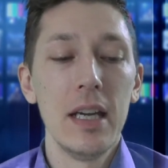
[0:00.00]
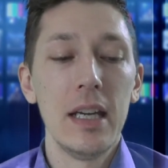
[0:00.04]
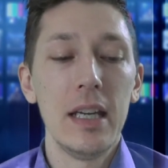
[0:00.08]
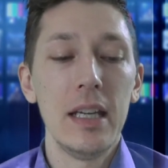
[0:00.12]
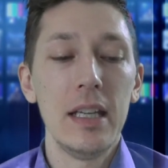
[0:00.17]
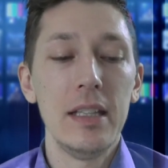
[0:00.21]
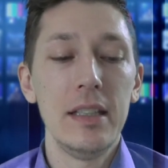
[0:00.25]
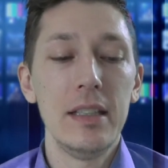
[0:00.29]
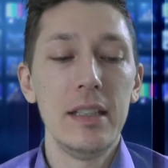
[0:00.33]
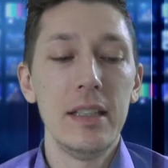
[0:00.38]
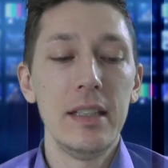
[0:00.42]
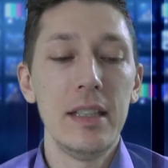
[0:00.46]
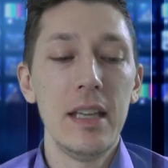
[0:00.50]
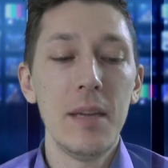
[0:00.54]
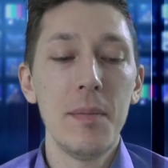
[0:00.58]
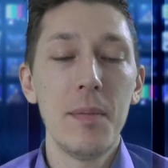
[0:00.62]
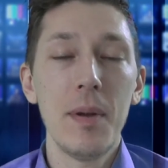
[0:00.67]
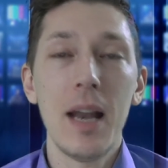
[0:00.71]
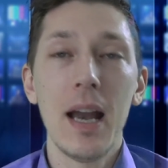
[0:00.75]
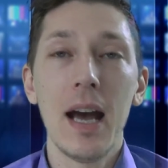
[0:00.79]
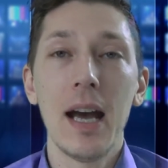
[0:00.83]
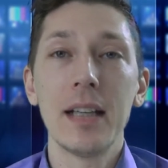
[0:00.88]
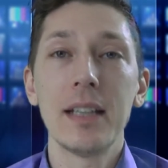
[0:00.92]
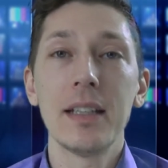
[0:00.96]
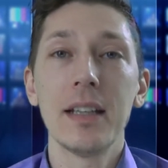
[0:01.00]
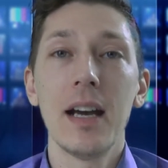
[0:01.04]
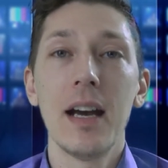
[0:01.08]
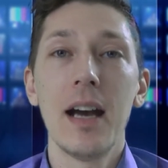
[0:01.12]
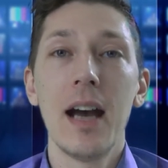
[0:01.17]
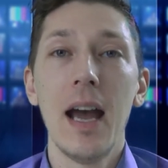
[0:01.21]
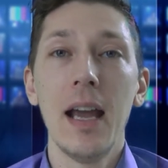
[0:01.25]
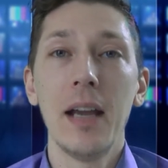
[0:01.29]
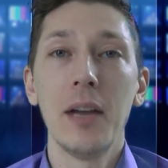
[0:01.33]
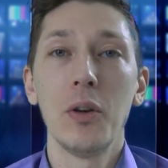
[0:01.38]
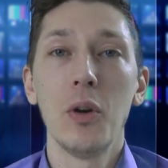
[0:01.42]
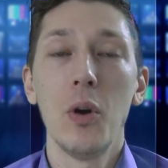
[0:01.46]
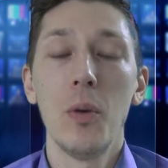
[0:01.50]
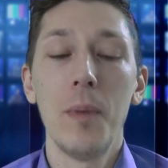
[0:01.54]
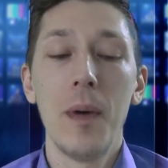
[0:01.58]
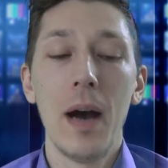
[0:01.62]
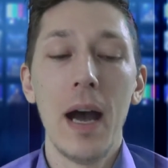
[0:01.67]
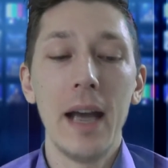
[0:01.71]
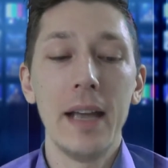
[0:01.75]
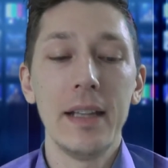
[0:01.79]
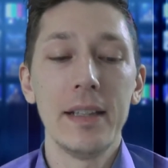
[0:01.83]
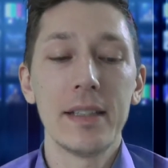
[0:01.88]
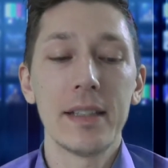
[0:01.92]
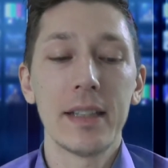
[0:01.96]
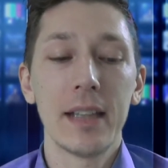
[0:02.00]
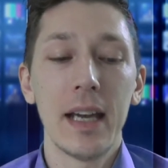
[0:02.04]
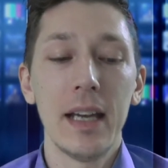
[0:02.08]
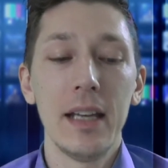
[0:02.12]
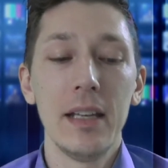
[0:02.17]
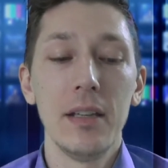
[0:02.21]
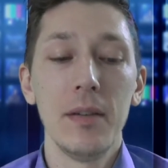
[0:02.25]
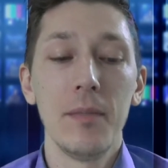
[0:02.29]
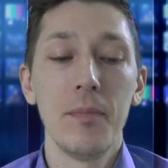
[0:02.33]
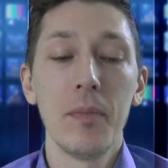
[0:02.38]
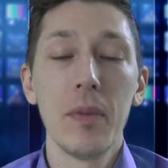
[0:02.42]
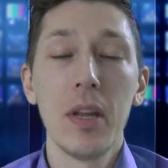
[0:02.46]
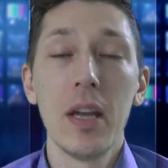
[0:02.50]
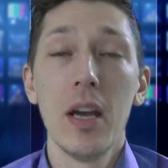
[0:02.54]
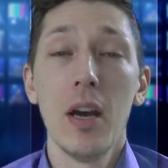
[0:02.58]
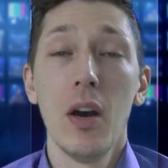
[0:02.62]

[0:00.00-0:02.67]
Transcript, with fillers: in die Jebel Hatta, ein Gruppe 1 Rennen